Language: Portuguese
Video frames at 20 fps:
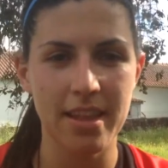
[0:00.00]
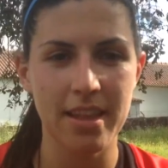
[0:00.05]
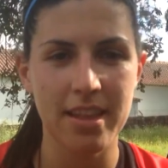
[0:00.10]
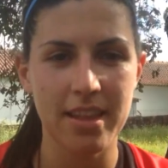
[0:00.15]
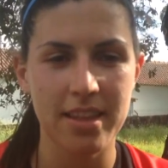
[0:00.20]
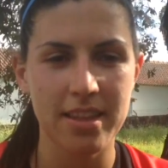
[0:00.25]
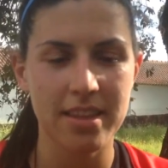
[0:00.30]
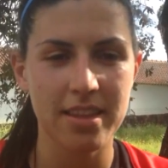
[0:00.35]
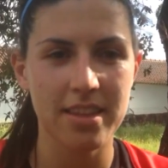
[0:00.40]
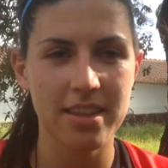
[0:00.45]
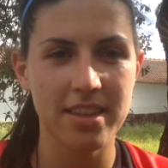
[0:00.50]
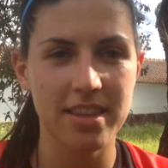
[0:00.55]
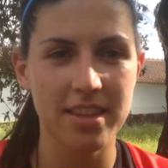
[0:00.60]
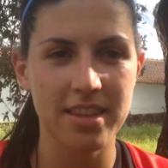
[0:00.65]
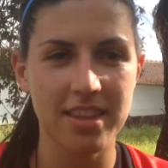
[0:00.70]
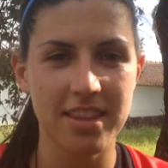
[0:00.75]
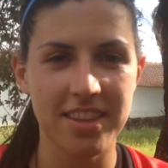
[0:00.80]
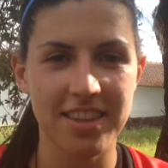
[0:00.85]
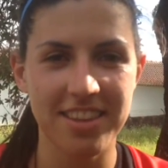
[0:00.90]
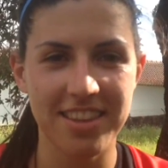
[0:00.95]
e o Atlético
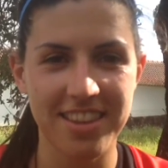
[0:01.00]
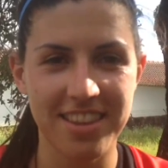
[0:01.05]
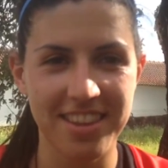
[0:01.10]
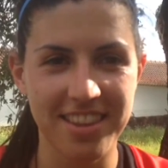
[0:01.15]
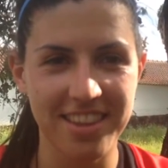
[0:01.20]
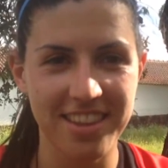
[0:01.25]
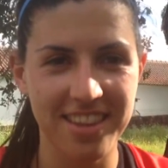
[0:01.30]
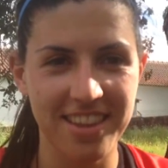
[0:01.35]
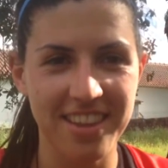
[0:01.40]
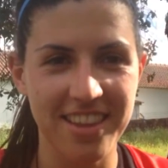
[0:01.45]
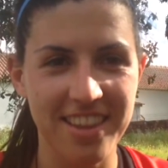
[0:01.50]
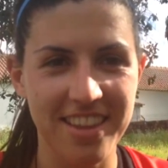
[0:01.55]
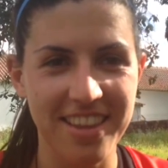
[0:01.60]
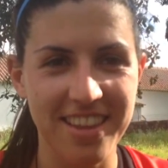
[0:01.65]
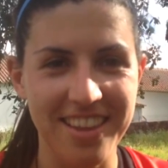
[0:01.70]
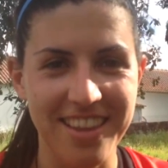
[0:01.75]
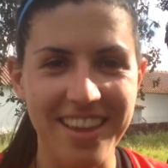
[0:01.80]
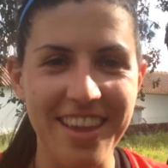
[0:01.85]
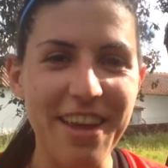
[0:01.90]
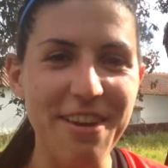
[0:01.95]
Oriente vai ao Jamora.
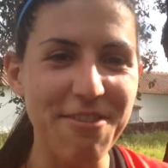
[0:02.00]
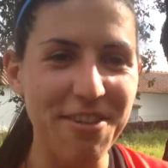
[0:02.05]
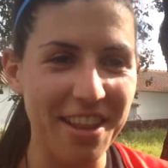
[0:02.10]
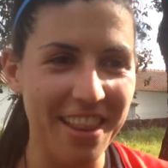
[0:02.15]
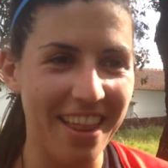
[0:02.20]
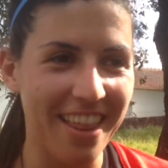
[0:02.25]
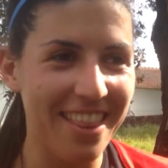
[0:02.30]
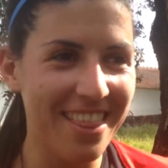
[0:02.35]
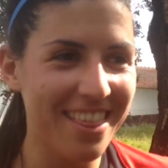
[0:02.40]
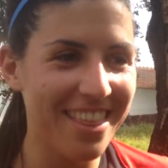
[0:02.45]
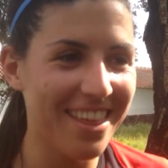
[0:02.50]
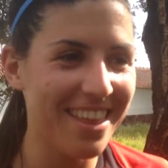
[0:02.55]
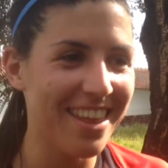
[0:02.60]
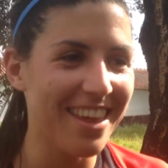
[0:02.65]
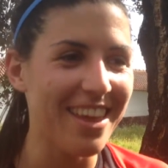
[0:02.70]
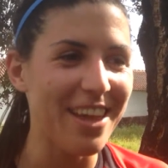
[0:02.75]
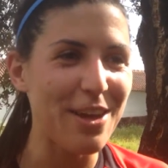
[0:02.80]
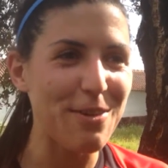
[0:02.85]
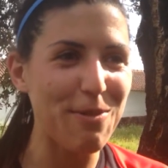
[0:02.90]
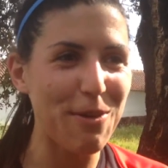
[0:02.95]
É verdade.
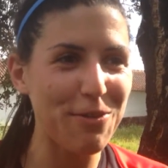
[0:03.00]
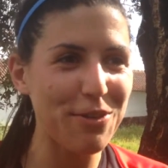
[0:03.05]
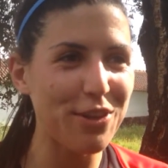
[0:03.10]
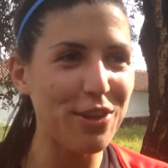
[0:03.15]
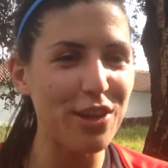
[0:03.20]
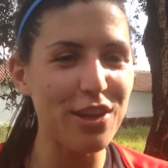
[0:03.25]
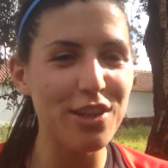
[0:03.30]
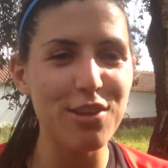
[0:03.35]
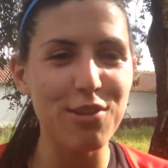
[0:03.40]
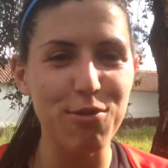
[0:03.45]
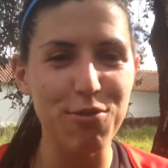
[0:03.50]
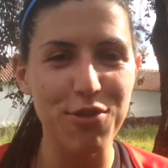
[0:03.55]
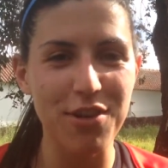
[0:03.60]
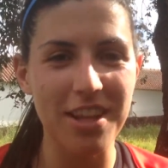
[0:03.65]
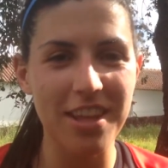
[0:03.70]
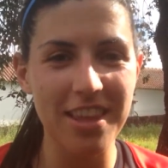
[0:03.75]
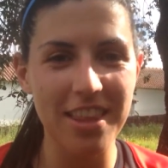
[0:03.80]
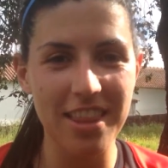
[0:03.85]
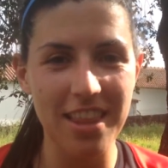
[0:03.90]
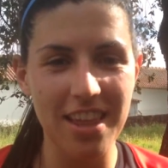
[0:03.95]
Uma vitória
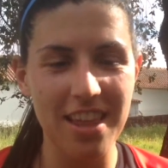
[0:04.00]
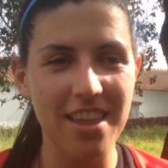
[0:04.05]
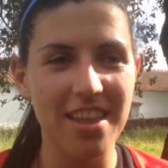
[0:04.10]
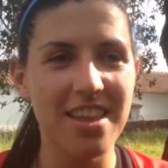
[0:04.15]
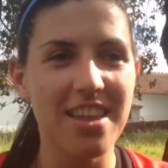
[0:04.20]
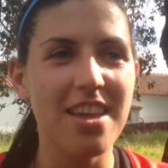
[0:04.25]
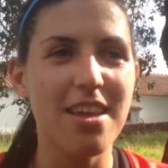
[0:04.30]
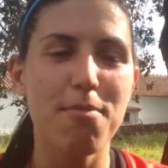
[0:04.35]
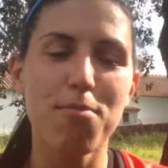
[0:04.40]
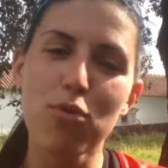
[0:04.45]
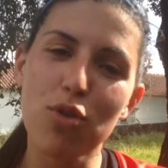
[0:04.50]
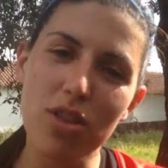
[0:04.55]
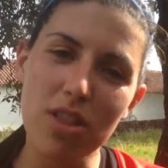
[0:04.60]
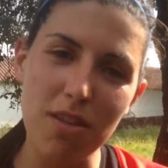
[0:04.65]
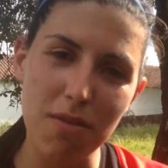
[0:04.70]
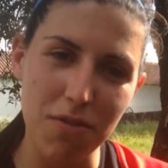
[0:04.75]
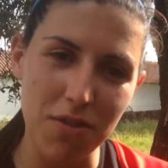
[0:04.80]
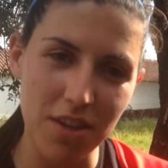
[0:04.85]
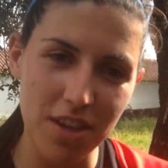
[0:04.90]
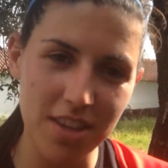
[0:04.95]
sofrida, muito
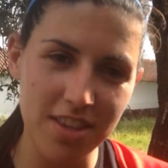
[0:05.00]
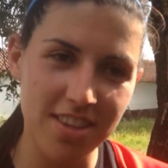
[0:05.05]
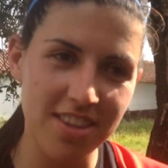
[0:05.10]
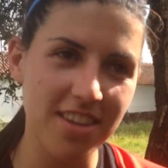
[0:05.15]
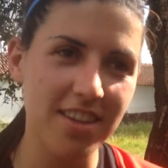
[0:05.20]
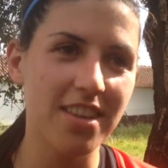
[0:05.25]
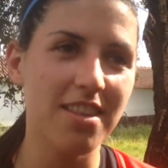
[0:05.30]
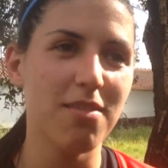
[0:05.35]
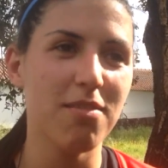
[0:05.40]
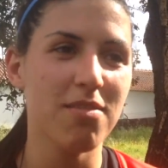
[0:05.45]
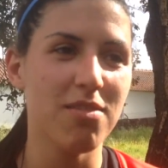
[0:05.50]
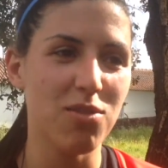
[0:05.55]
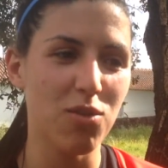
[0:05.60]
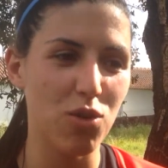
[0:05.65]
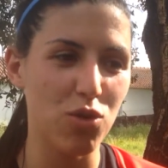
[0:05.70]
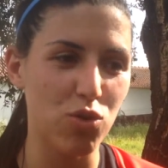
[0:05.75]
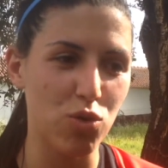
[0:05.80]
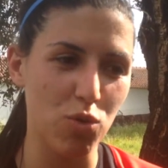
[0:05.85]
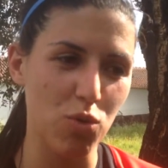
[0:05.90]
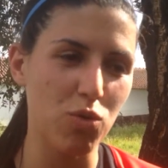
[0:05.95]
difícil,
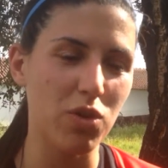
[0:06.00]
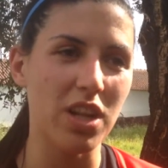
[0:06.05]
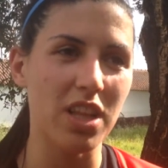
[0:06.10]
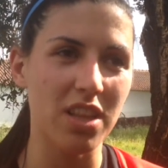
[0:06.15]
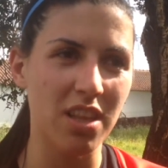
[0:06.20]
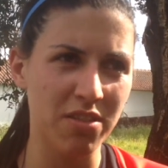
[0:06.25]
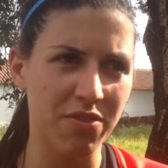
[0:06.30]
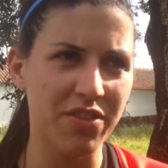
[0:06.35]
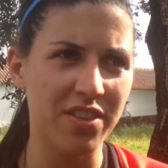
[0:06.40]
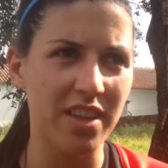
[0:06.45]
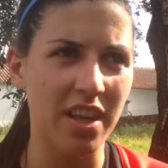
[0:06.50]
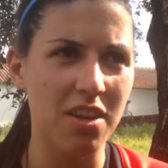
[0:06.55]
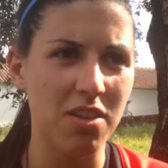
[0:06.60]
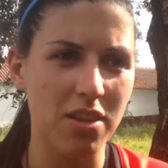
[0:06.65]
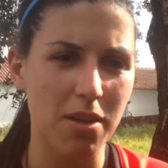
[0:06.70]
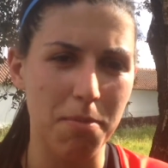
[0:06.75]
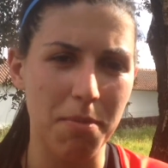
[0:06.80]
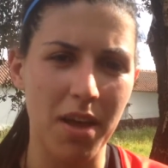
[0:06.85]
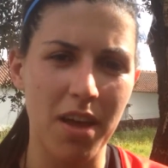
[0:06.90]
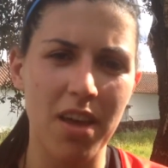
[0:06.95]
2-1, grande adversário
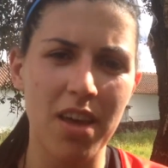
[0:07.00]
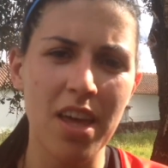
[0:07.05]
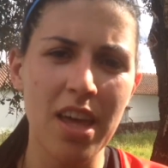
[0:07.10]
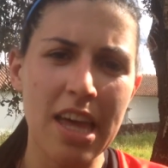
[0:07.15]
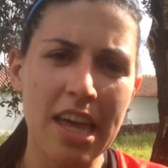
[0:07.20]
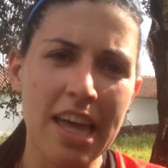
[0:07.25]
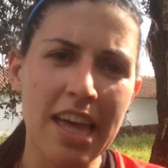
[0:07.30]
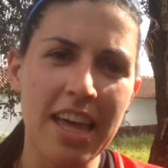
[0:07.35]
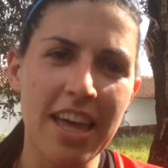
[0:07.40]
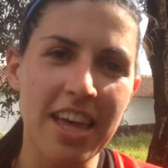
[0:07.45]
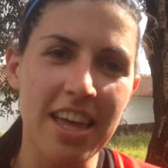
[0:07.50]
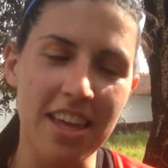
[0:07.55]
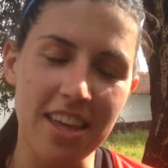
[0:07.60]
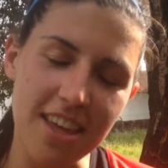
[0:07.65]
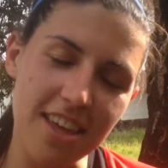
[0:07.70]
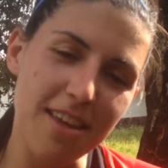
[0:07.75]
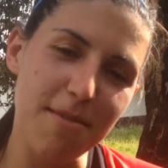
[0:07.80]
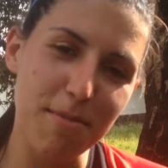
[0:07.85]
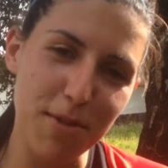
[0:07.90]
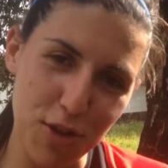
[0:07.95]
também,
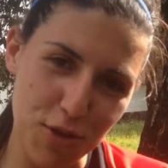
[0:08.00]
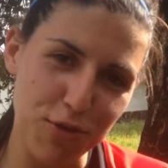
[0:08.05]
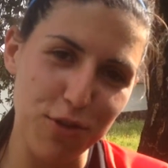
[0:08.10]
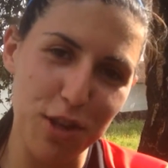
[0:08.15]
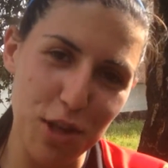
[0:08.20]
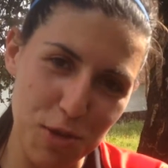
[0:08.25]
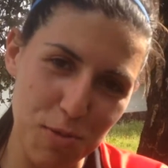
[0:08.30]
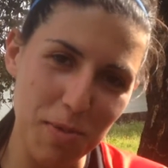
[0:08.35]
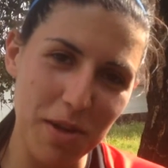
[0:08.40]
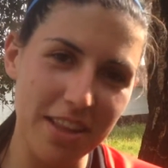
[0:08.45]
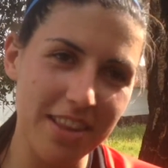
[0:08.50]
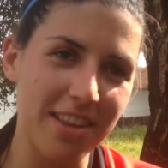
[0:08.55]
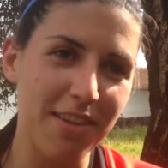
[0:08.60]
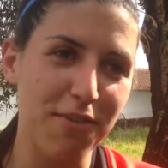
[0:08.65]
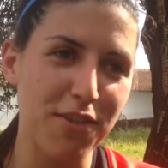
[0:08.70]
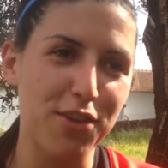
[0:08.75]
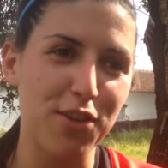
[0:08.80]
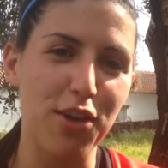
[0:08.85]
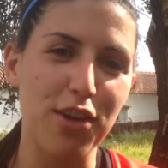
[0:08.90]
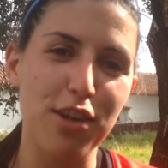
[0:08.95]
e, mas felizmente a
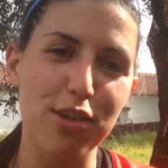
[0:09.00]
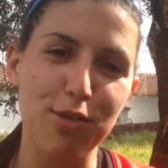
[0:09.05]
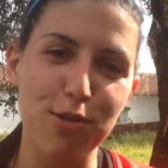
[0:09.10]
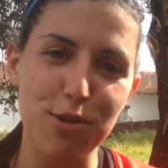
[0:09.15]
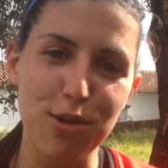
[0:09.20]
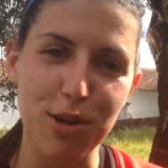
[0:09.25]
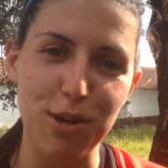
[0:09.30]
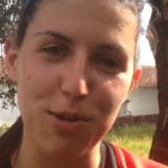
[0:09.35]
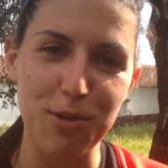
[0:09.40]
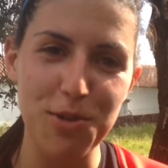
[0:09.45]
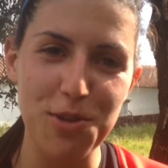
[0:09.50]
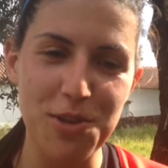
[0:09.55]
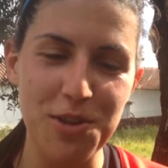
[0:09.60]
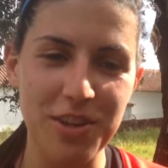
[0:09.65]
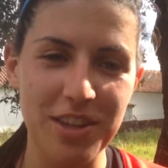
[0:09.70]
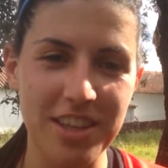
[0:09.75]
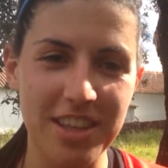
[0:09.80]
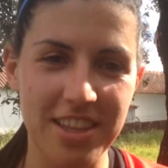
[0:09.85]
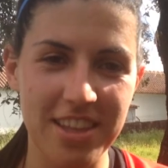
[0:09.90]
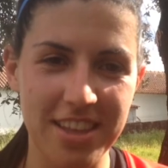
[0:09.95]
vitória sorriu-nos.
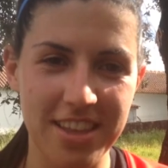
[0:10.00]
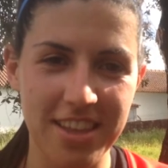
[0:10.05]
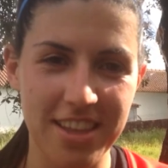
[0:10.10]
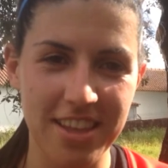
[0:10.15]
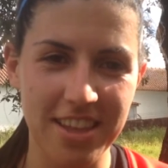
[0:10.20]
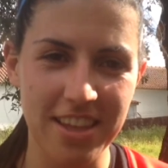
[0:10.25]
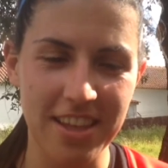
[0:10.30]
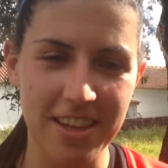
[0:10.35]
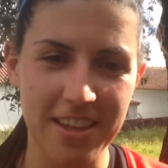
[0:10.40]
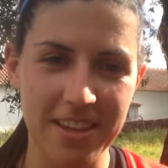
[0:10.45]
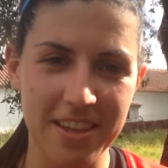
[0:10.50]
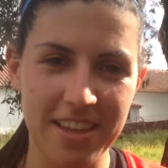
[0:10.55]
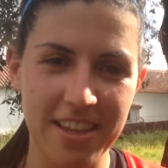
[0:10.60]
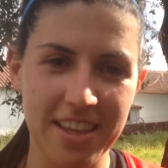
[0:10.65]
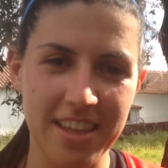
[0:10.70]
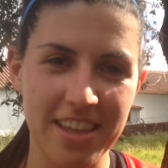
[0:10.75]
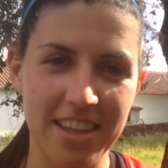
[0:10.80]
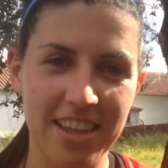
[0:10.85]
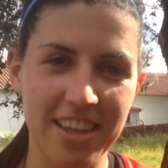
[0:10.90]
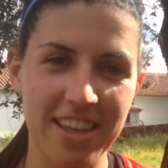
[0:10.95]

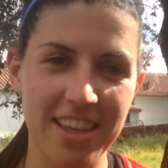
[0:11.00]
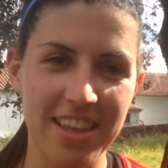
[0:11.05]
O que, é